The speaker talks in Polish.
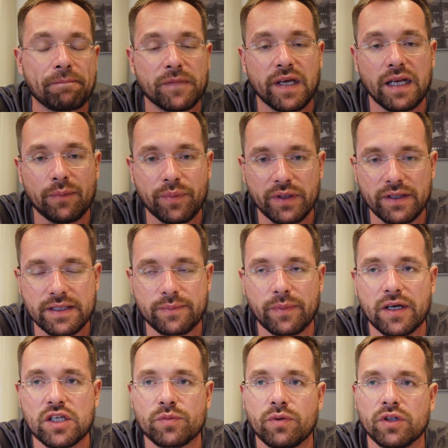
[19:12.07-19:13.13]
Najlepiej jest
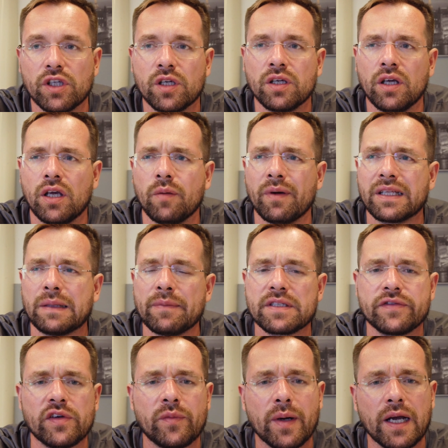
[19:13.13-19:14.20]
paszport i, i chyba tam
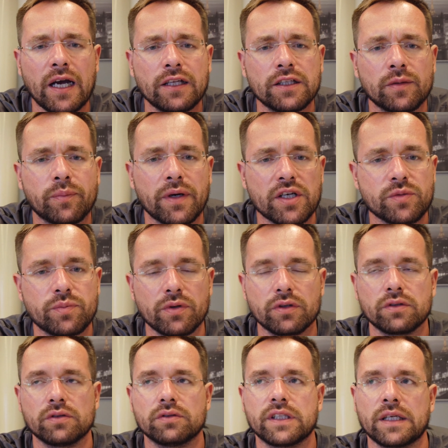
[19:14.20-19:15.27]
jest wymagany
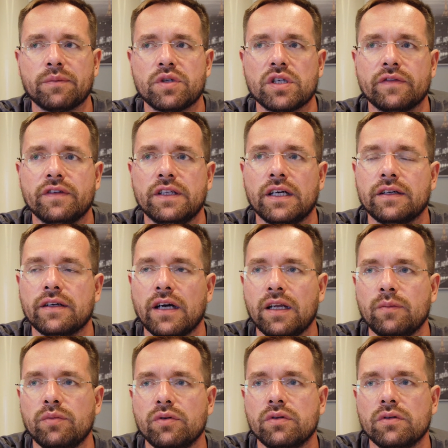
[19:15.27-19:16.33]
paszport, tak mi się wydaje,
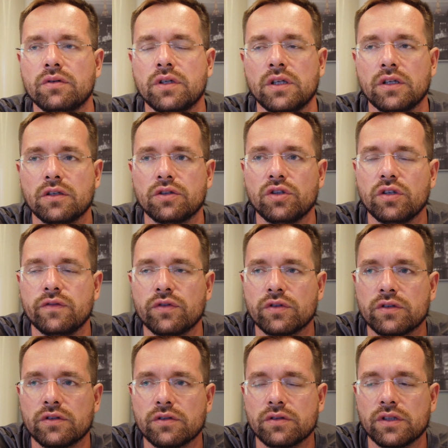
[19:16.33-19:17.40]
albo
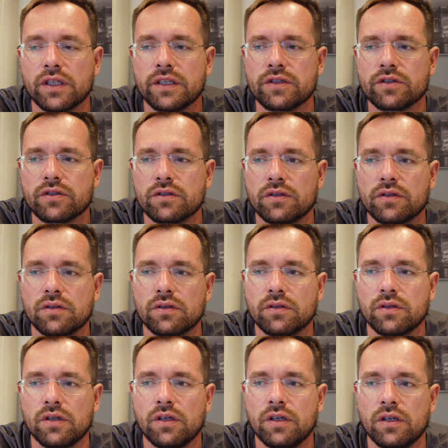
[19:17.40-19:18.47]
Dowód też?
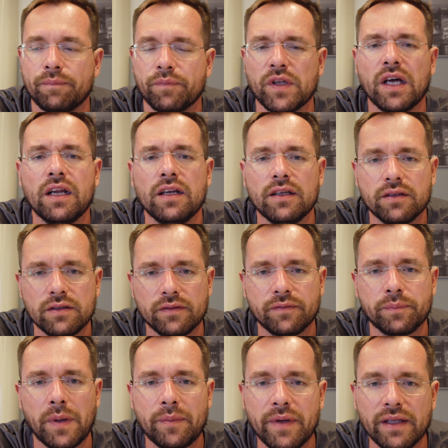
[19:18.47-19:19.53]
No ale
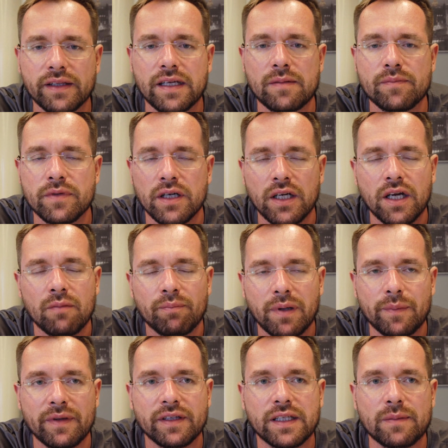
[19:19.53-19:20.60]
pamiętam,
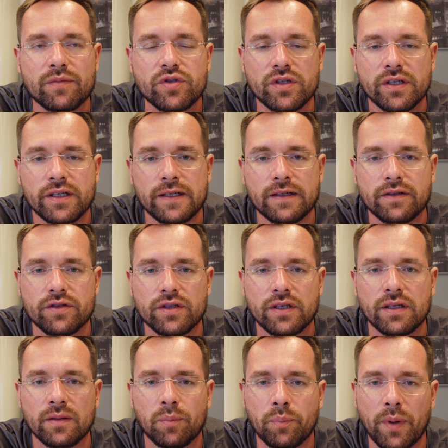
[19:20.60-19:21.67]
pamiętam że,
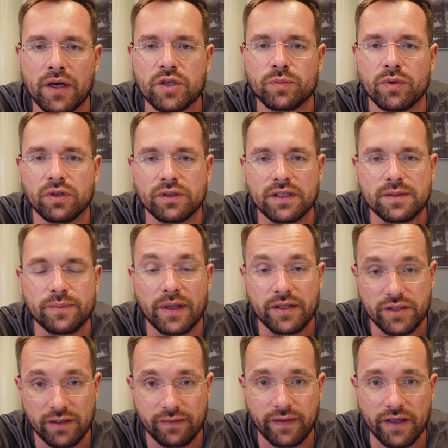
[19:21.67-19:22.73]
że paszport jest
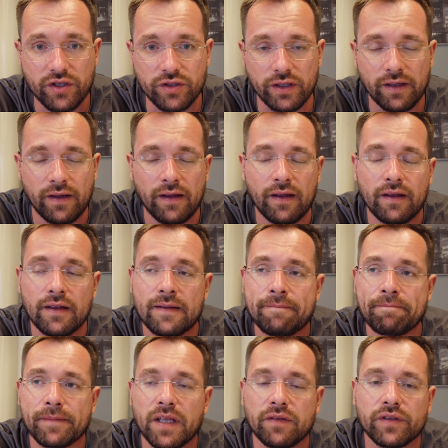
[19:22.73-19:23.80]
bardziej ważny
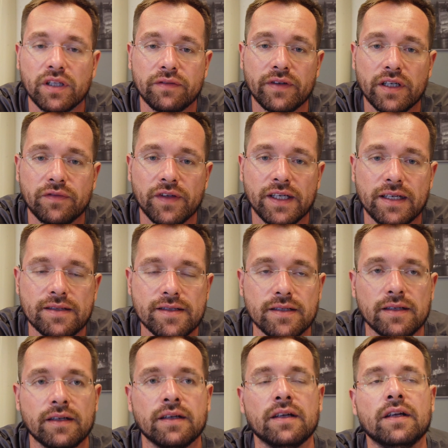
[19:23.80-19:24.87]
e, w tej weryfikacji.